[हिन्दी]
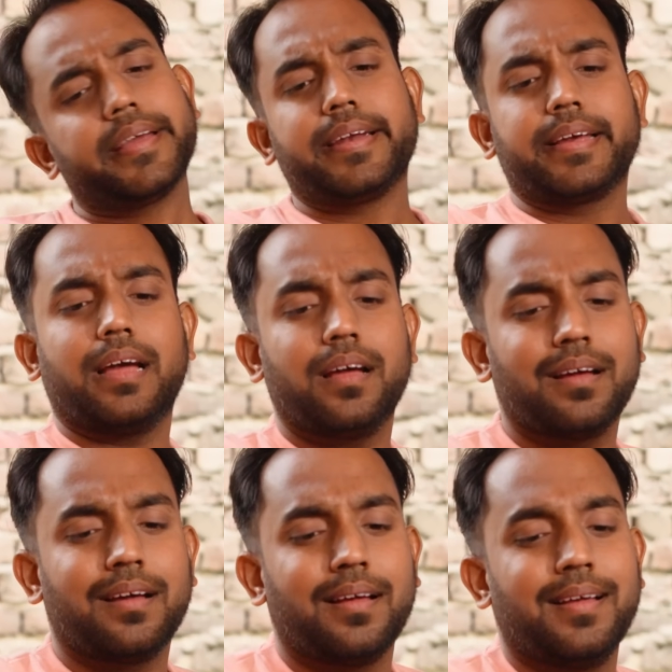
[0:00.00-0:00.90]
ठीक है ठीक है
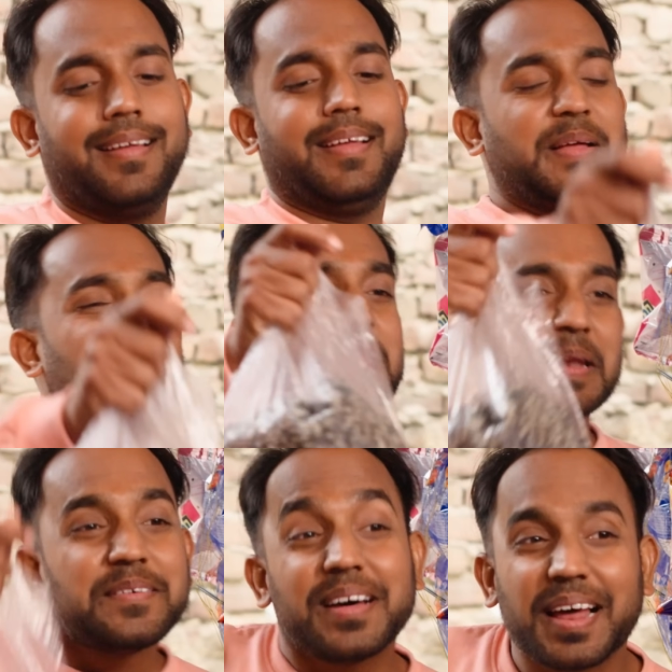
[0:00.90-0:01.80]

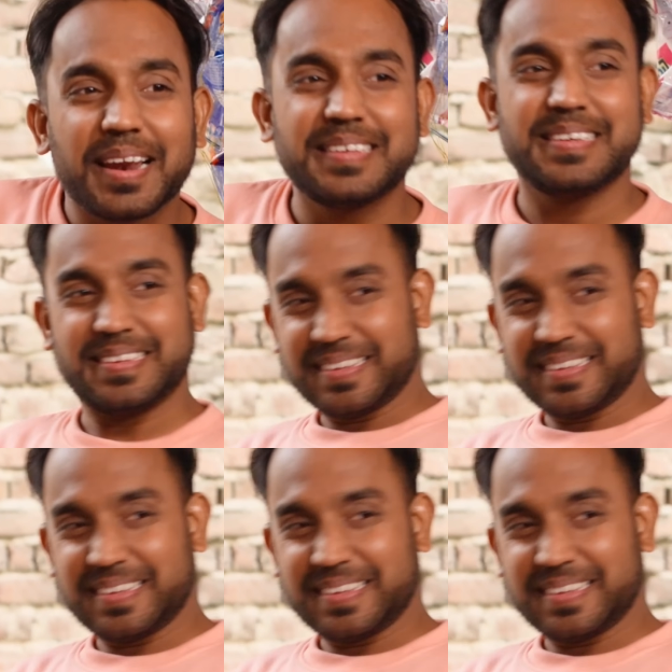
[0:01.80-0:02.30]
धन्यवाद लाला जी